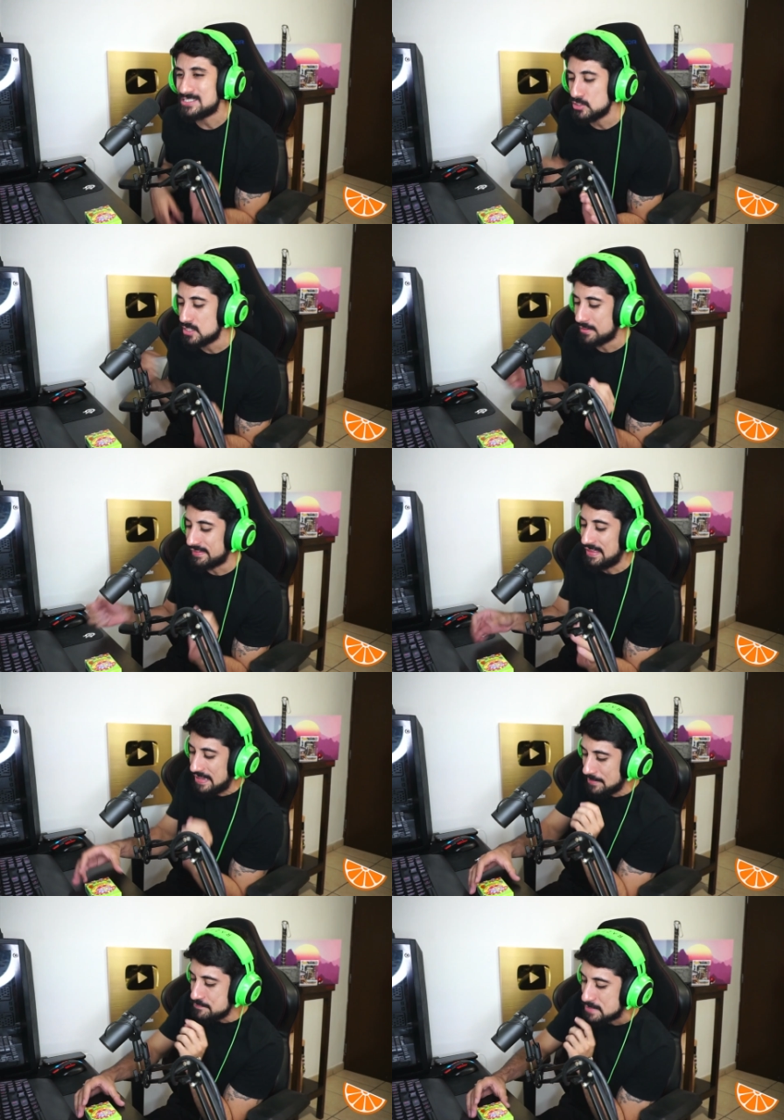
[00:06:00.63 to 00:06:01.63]
de verdad,
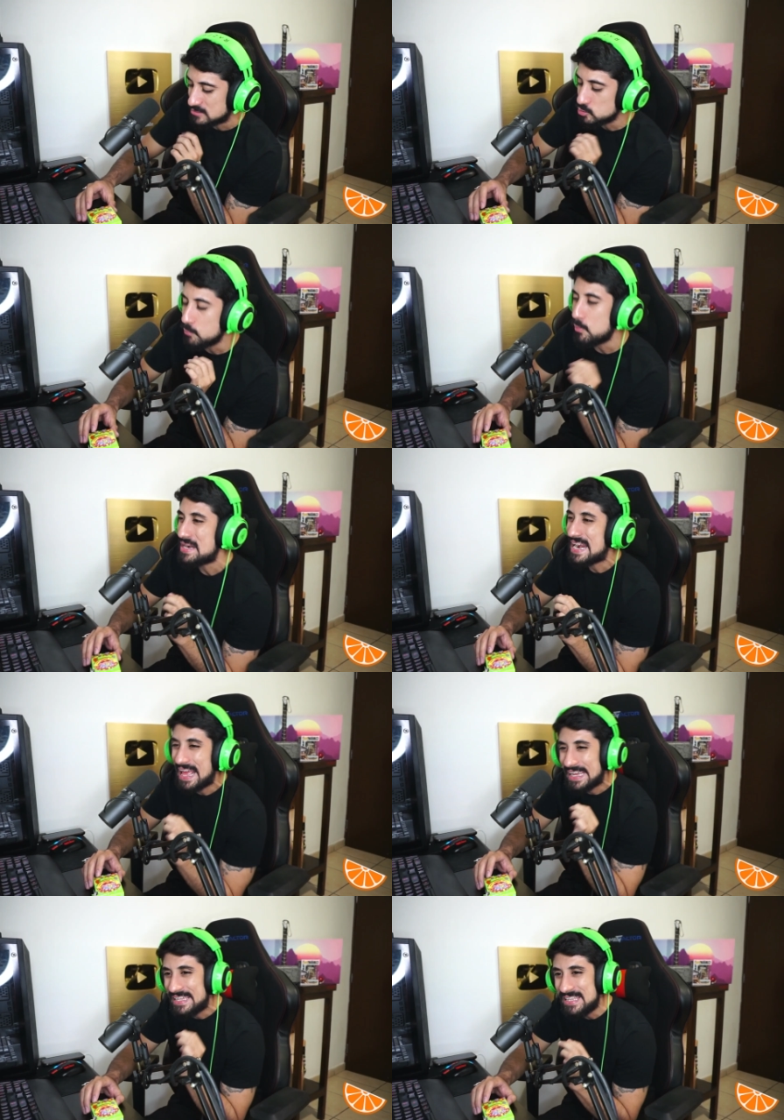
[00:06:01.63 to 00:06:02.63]
¿eh? Me supo a
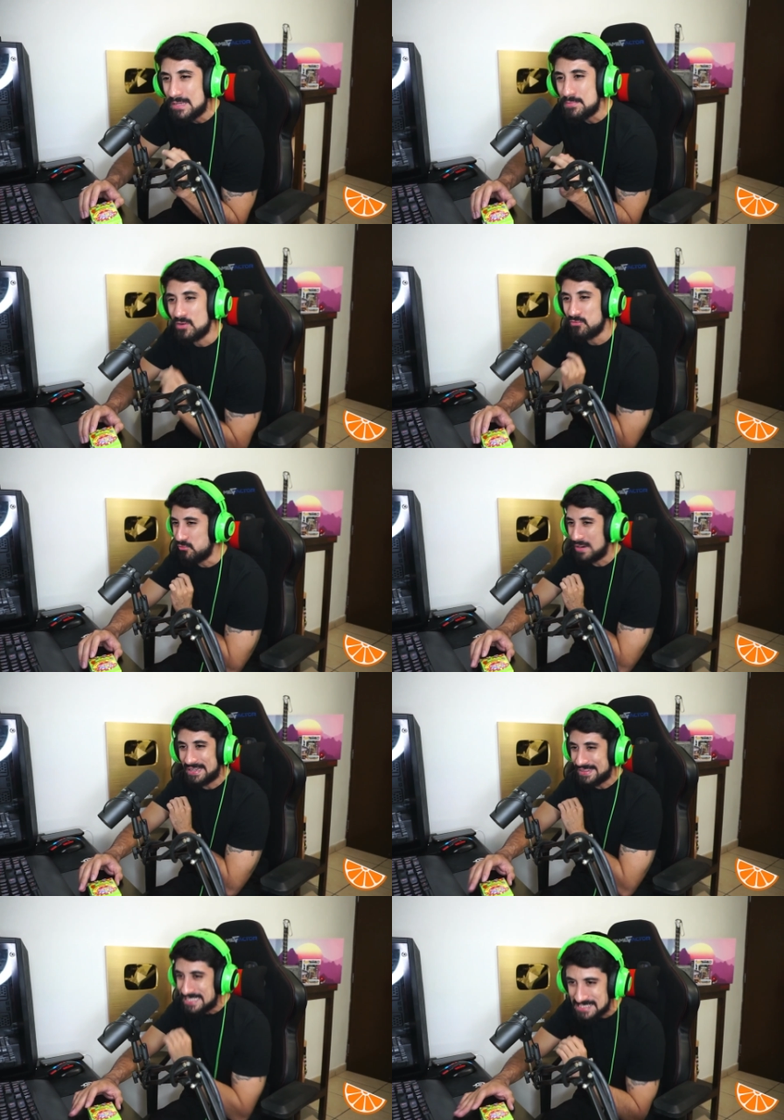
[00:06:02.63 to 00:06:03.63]
naranjita, pero
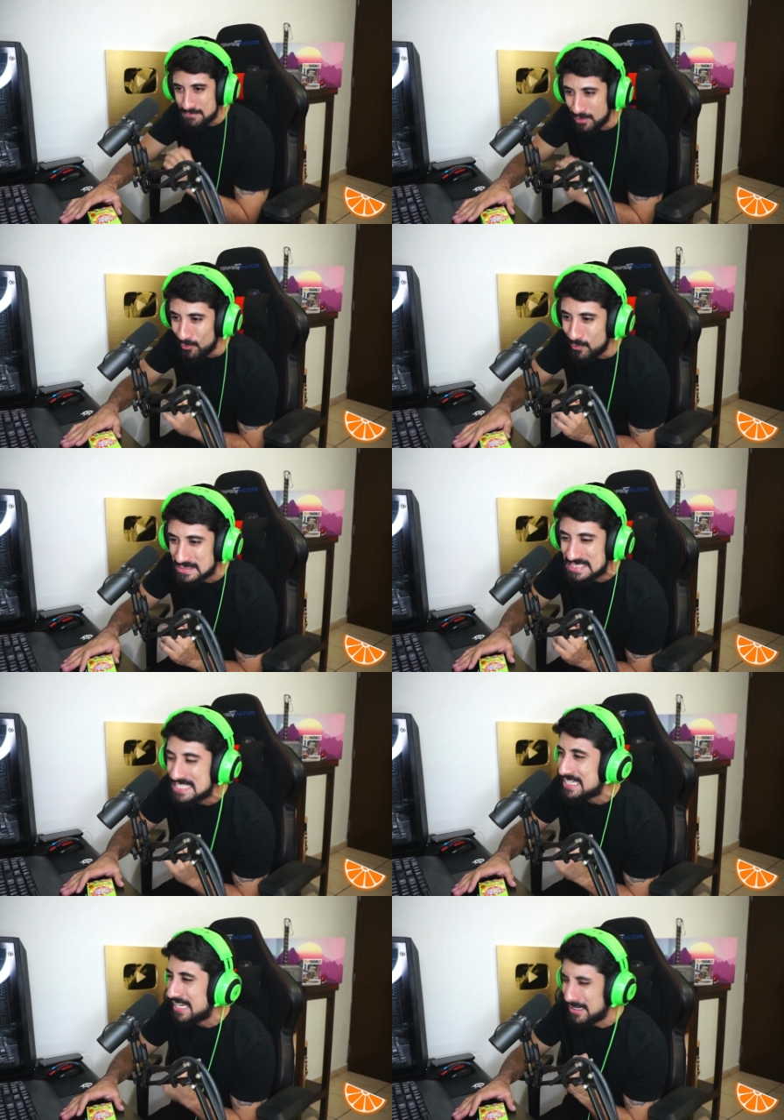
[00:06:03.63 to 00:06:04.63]
fuertísima, loco. Así de
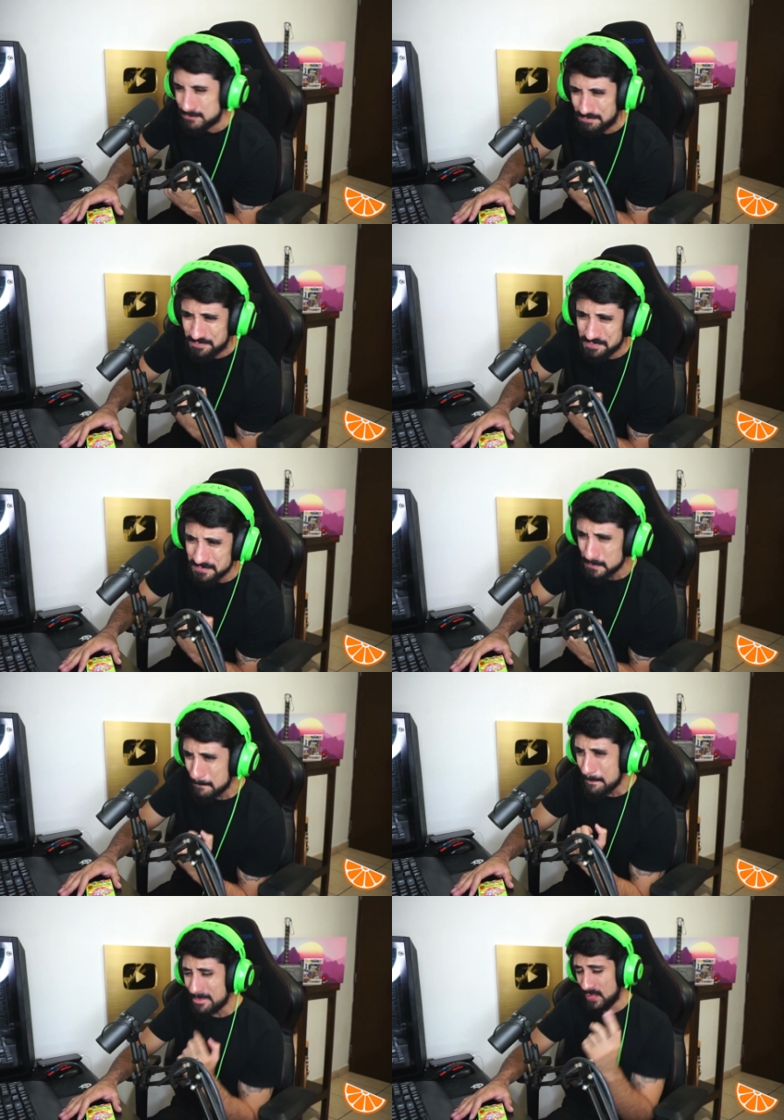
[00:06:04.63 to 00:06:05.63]
que...
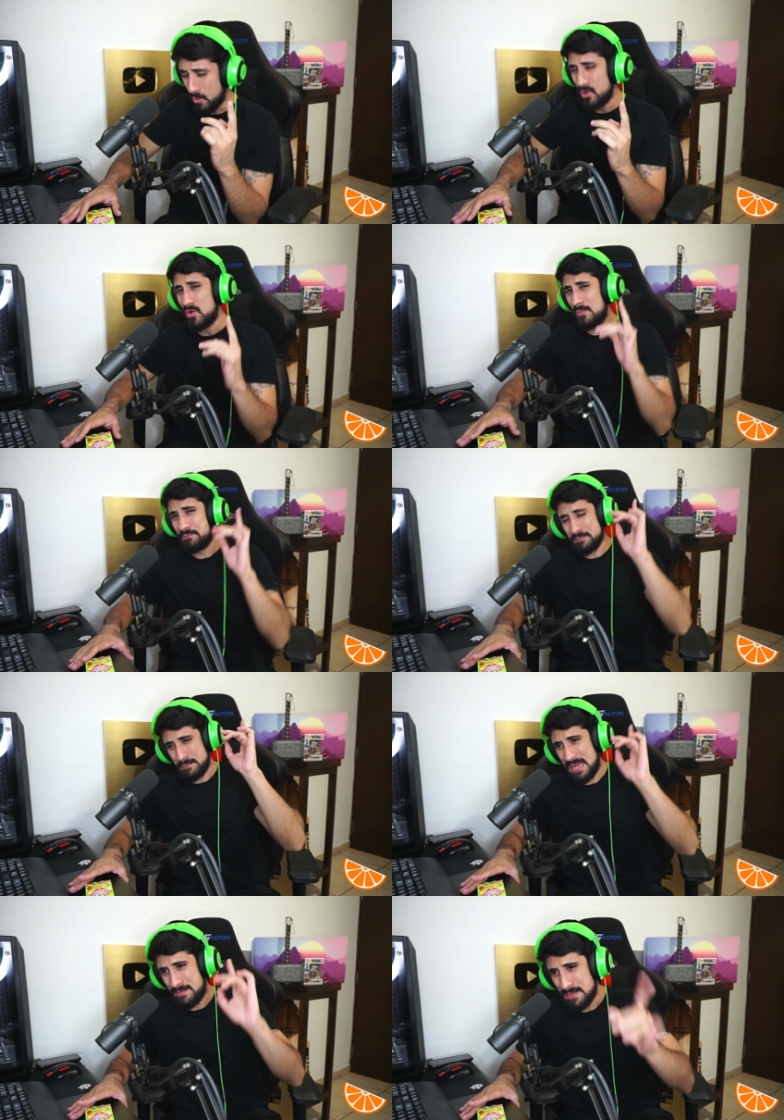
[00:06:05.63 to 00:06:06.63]
Ojo,
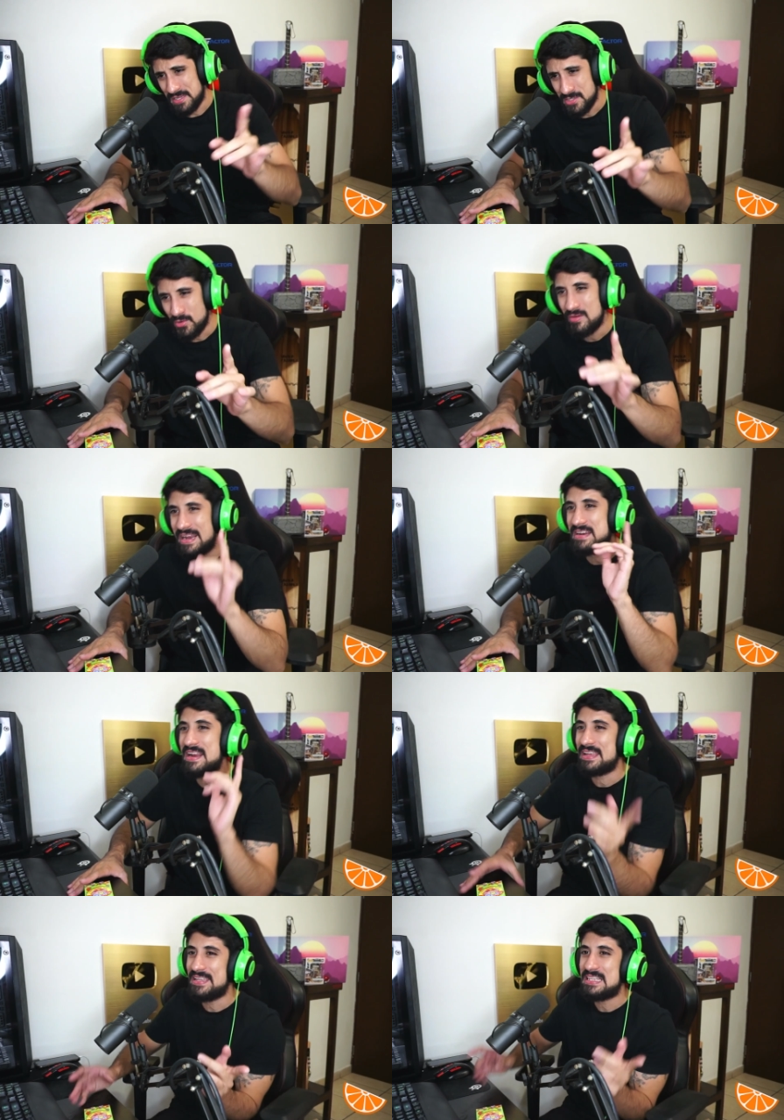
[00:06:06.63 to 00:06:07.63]
en México la
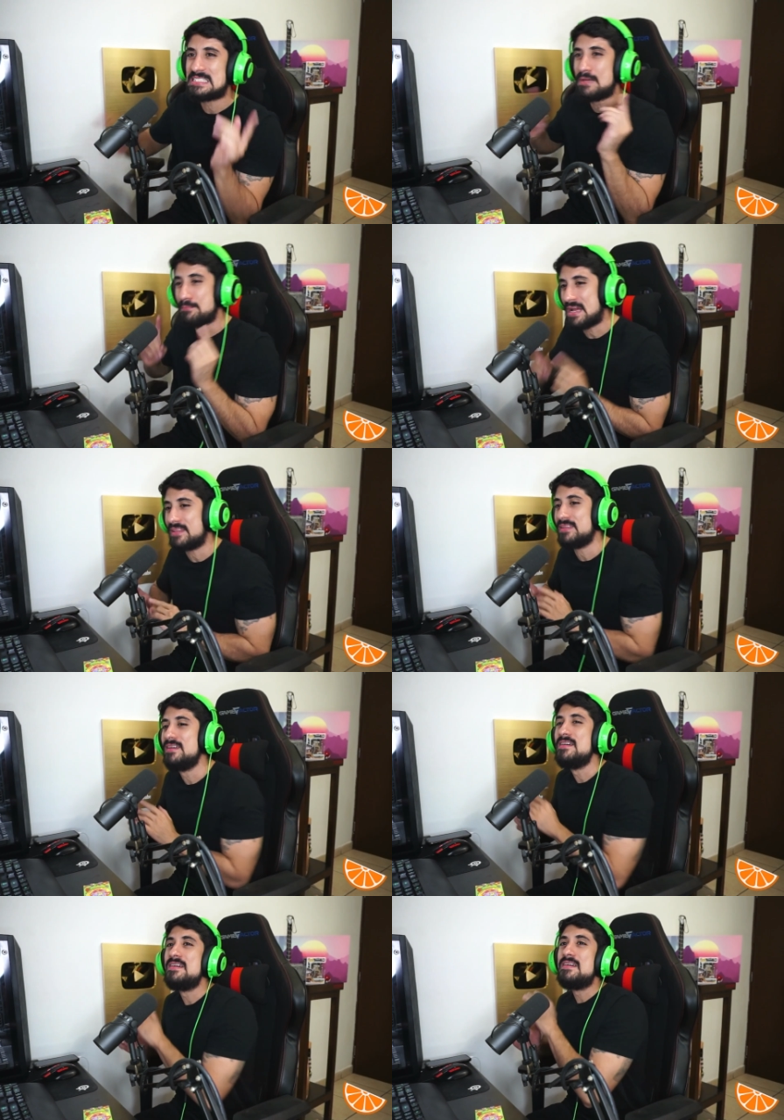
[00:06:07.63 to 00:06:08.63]
naranjita esa parte
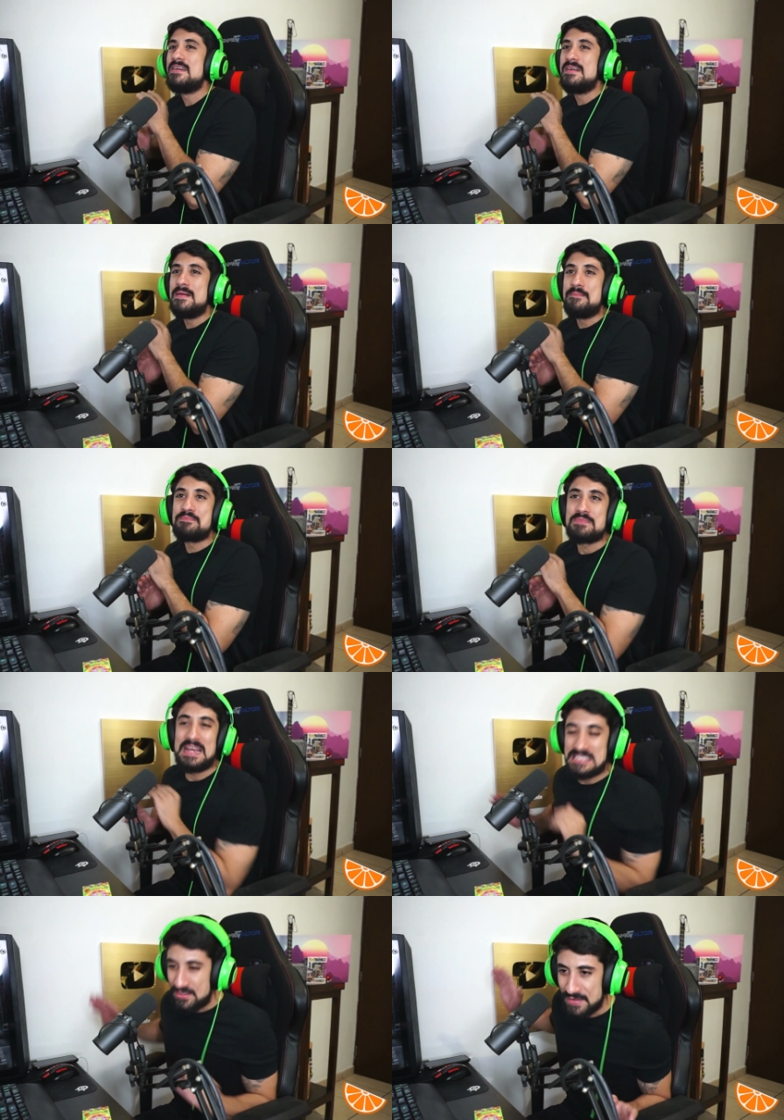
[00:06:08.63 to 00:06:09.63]

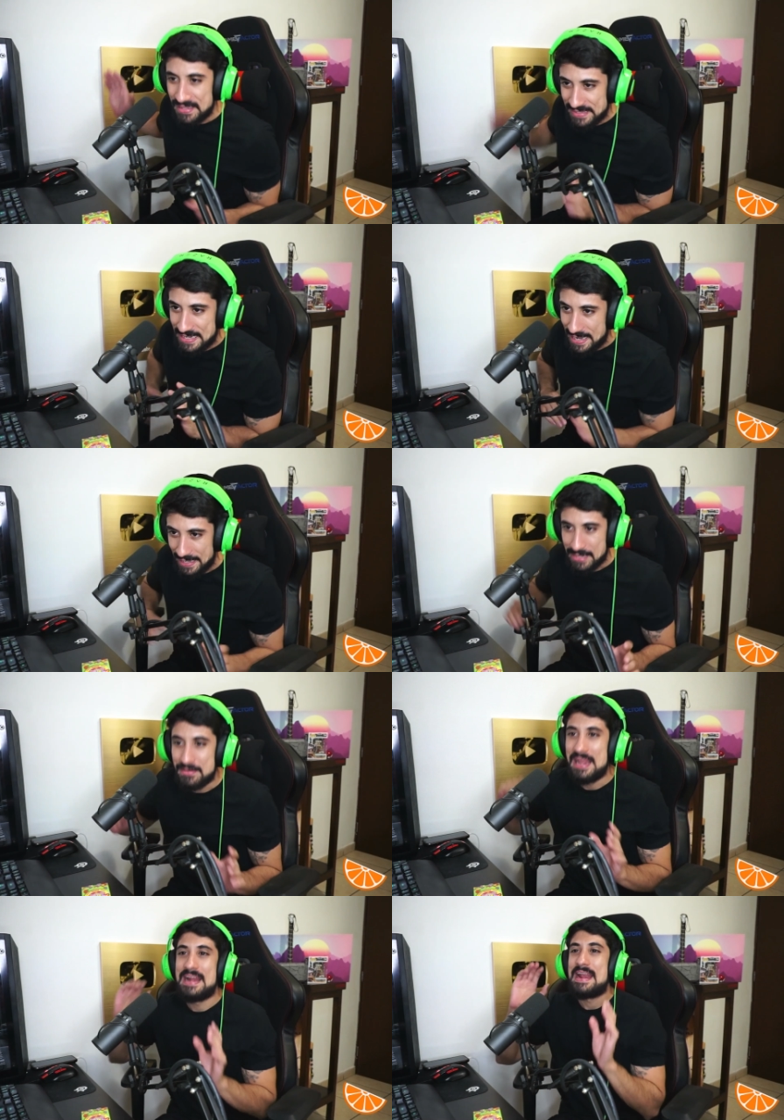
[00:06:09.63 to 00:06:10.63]
es diferente a la naranja,
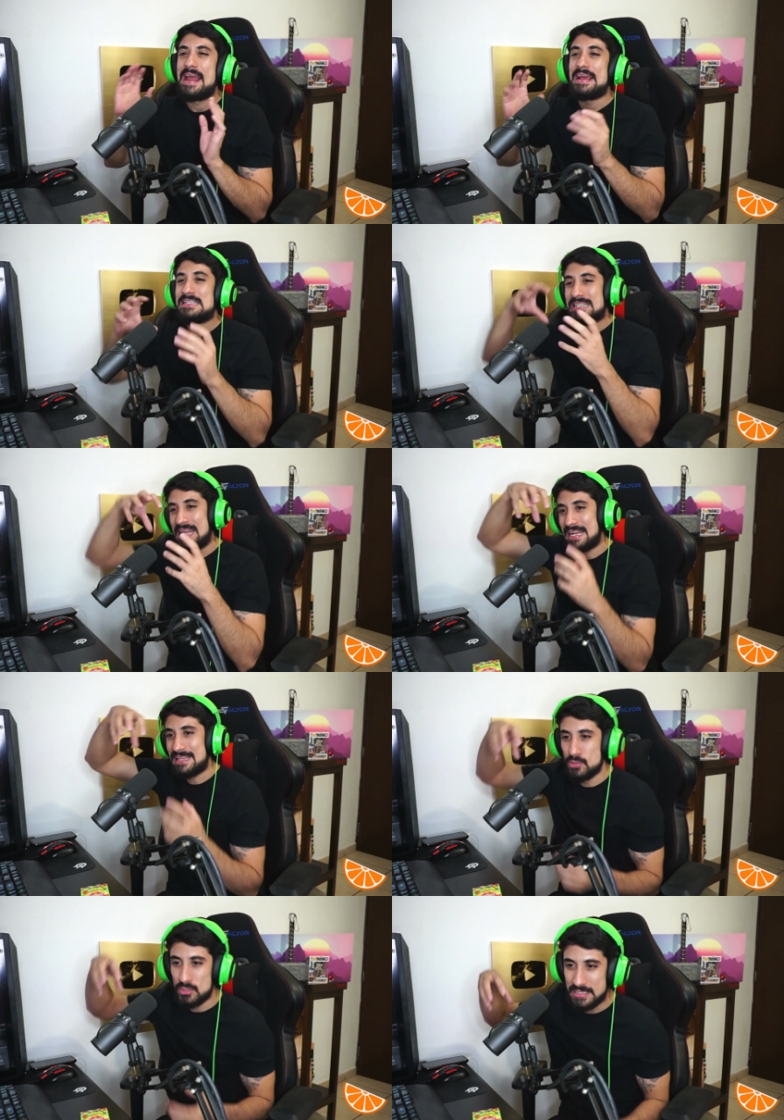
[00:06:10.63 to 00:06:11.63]
¿vale? La naranja es la
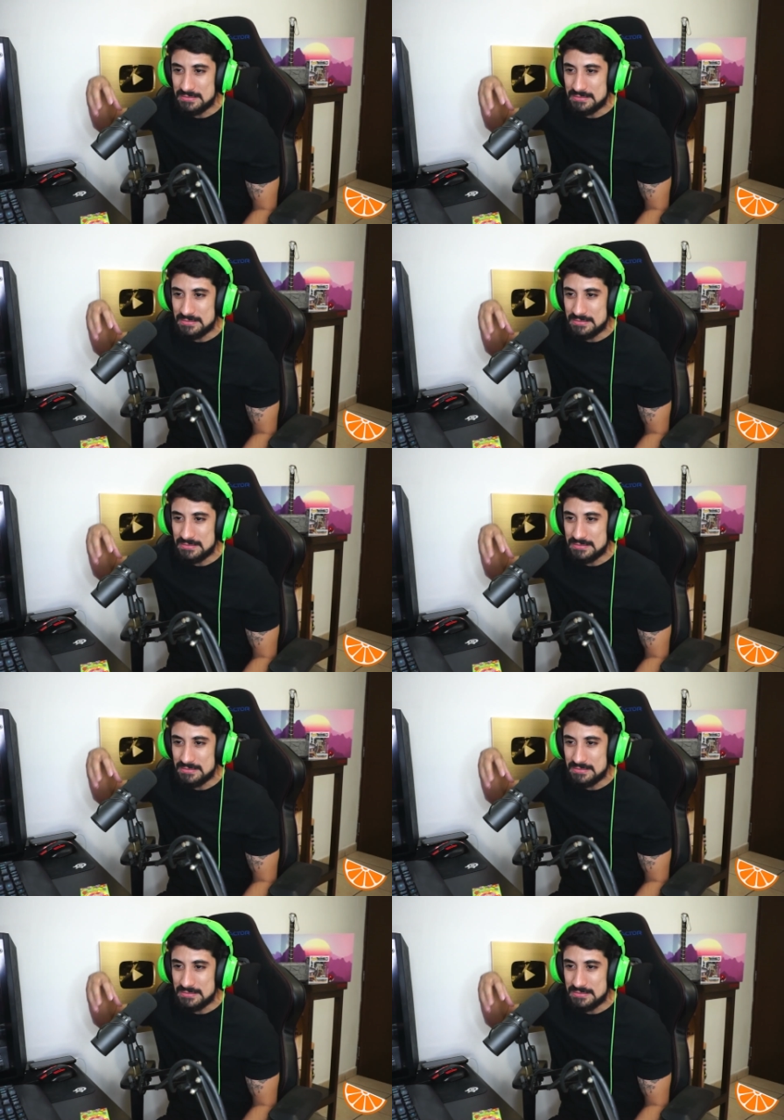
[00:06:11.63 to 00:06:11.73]
grandota